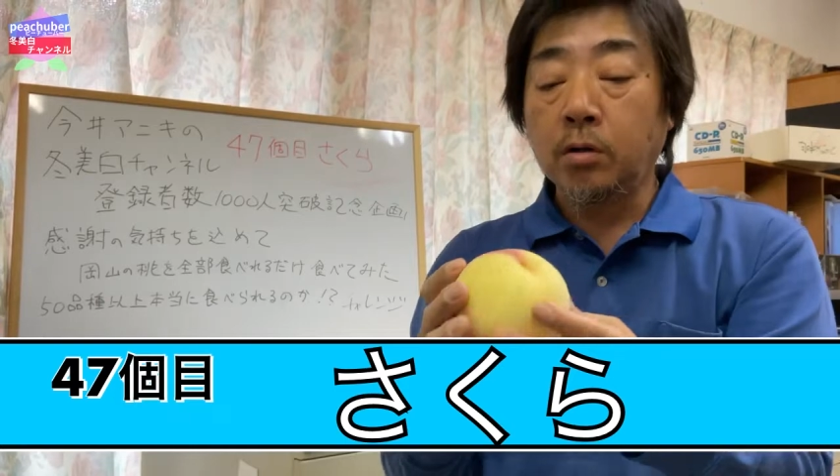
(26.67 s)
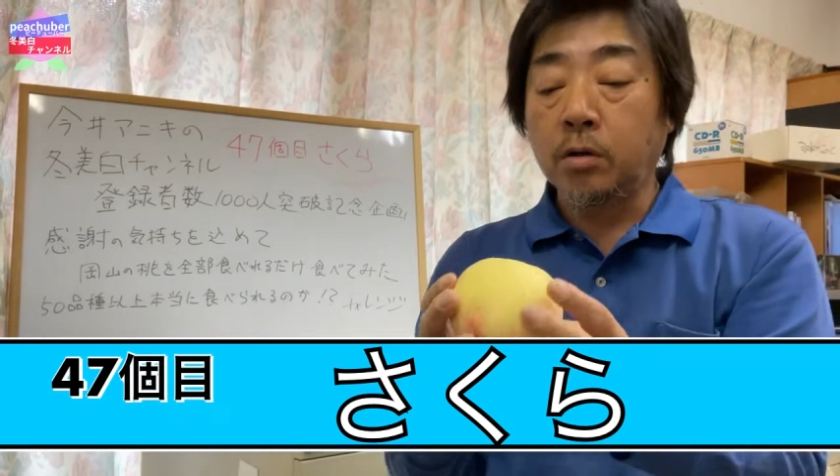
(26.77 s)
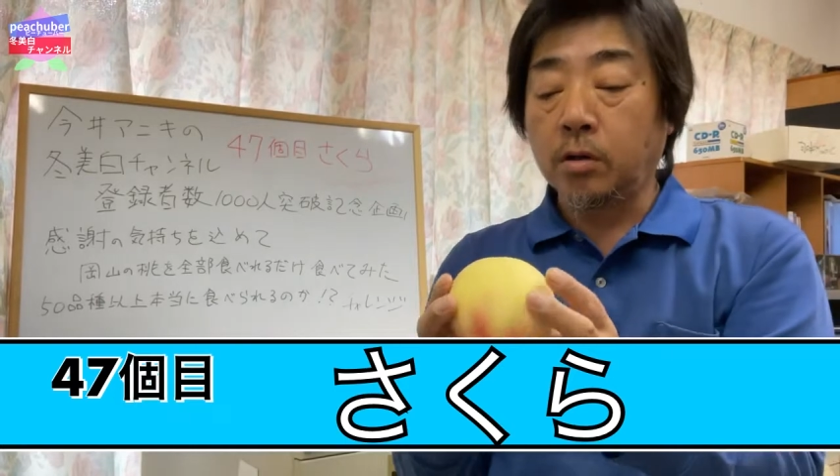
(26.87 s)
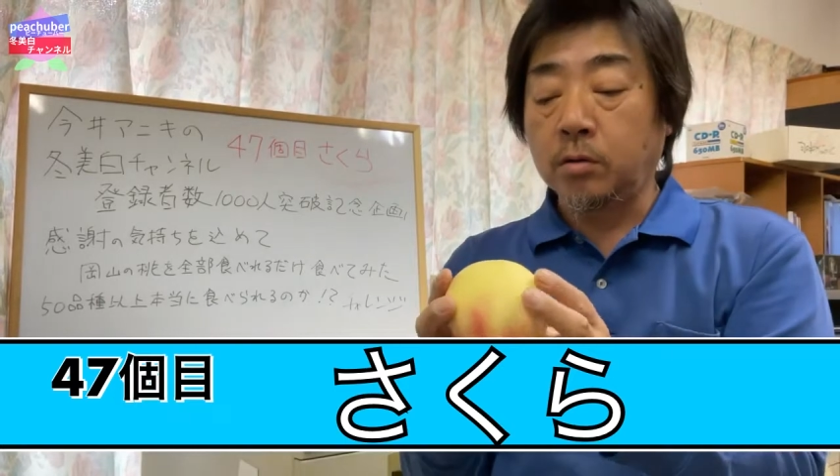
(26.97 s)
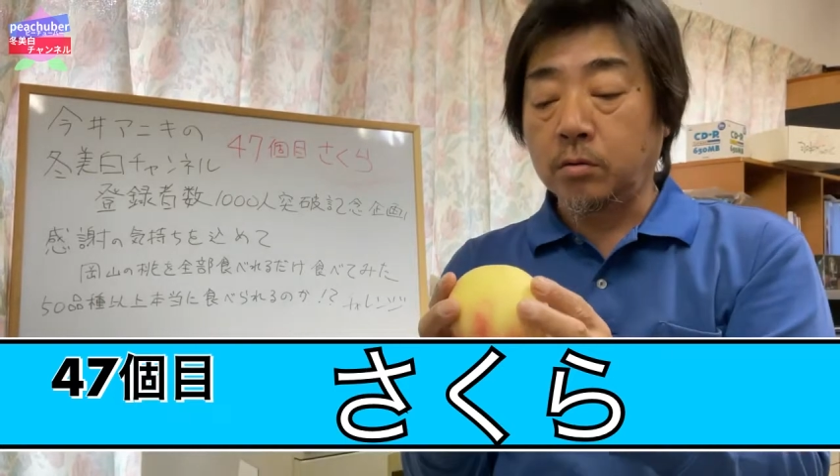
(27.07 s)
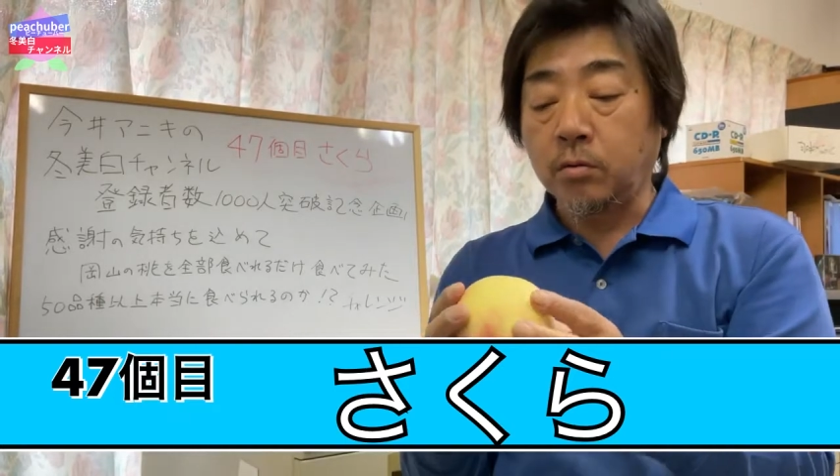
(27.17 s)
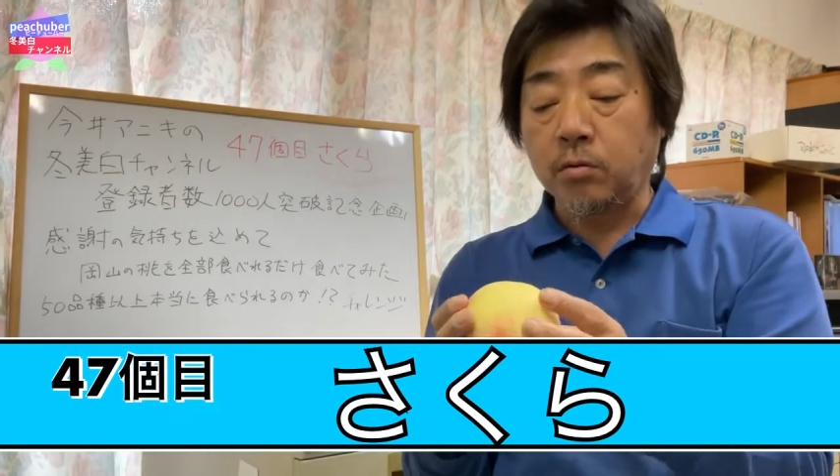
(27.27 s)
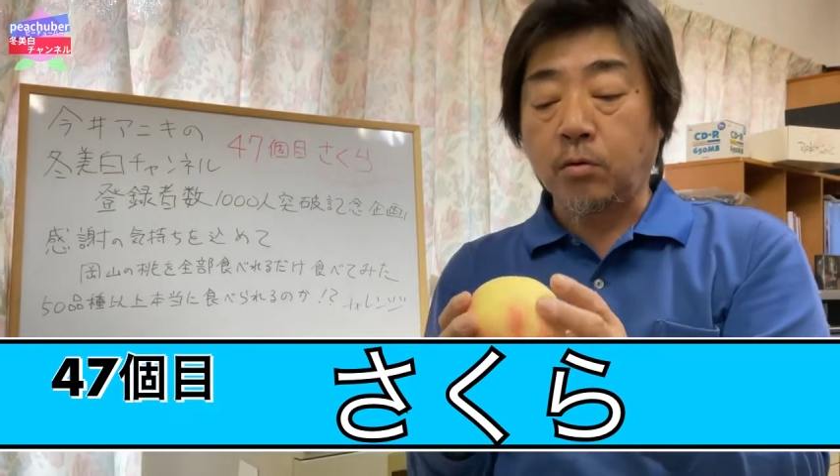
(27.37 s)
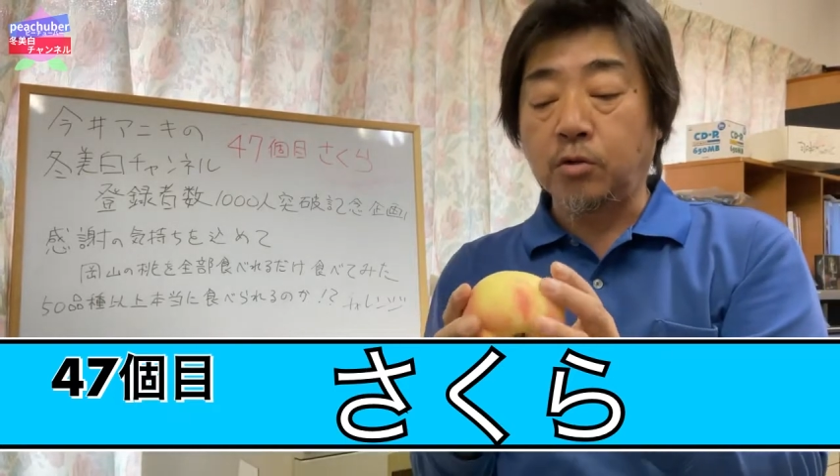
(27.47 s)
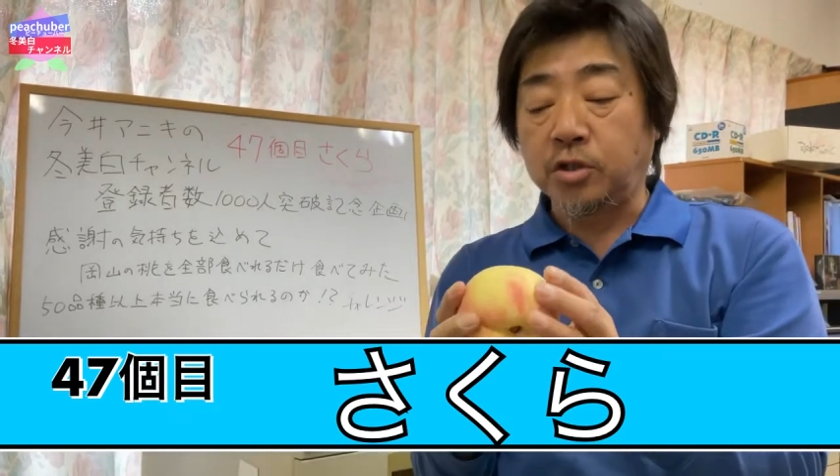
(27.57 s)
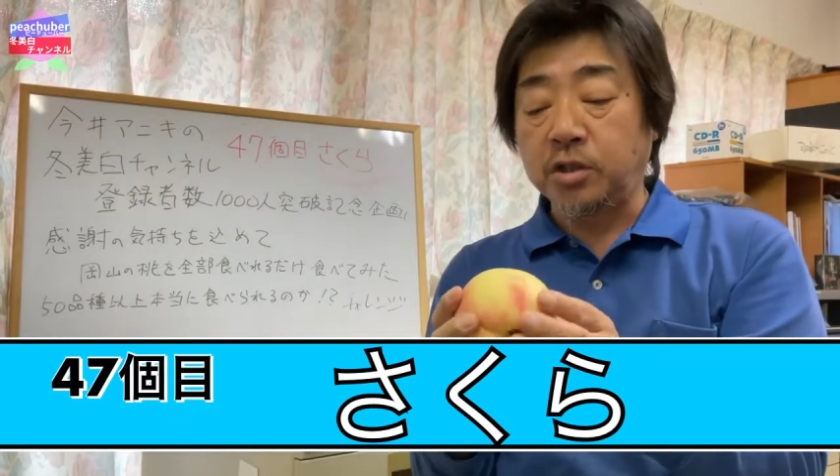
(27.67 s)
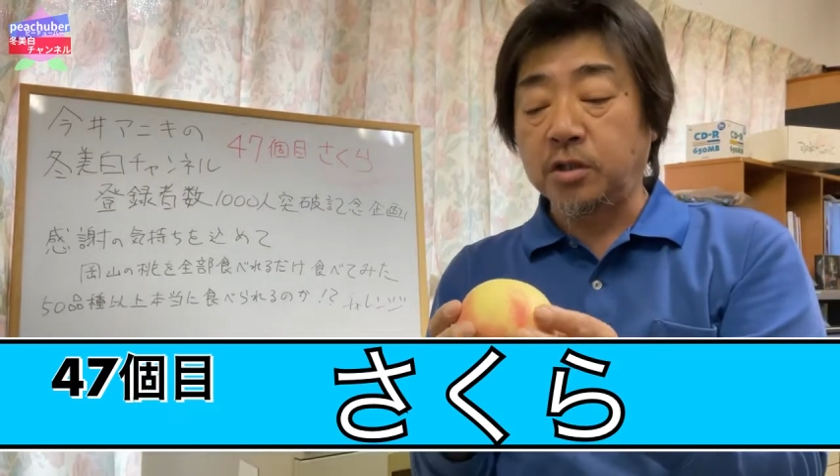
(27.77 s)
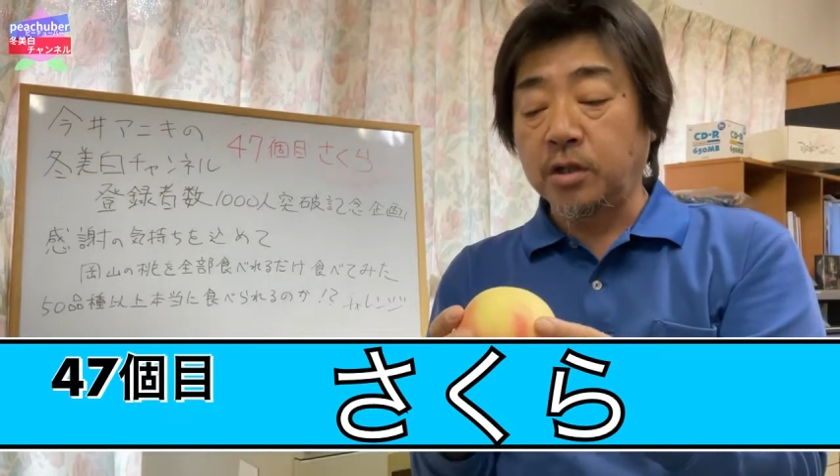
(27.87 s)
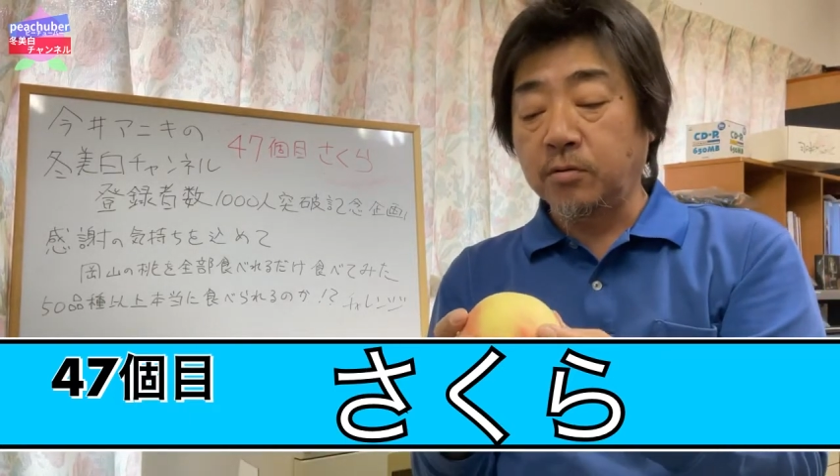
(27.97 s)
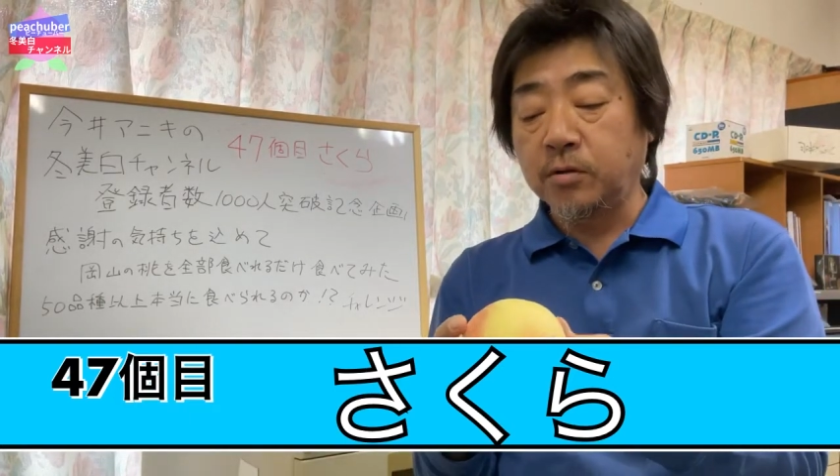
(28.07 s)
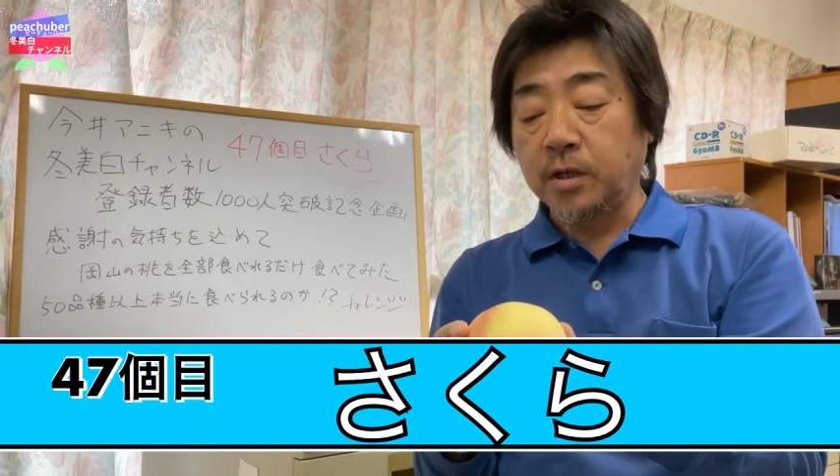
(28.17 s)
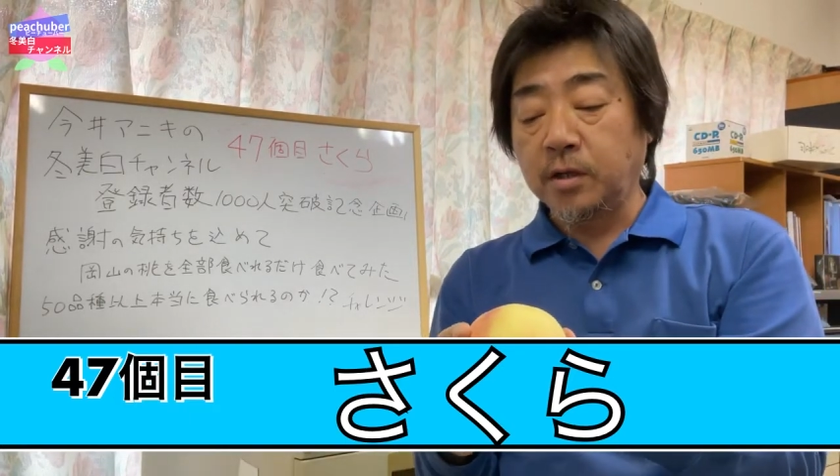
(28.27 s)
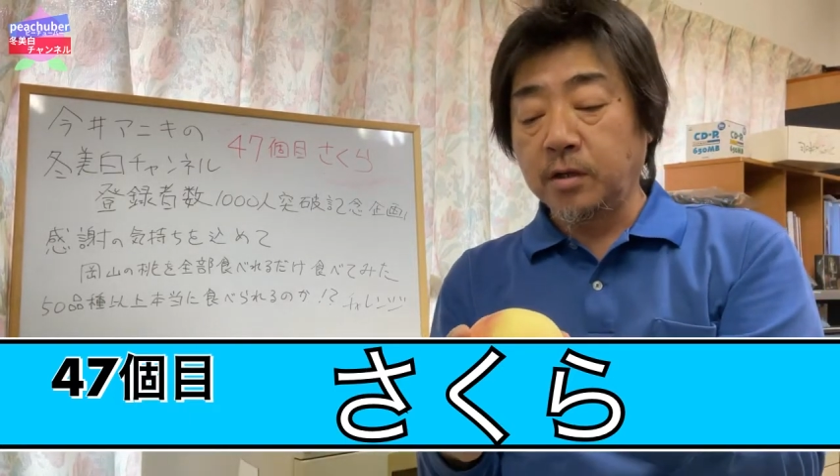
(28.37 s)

テン美味しいんだろうな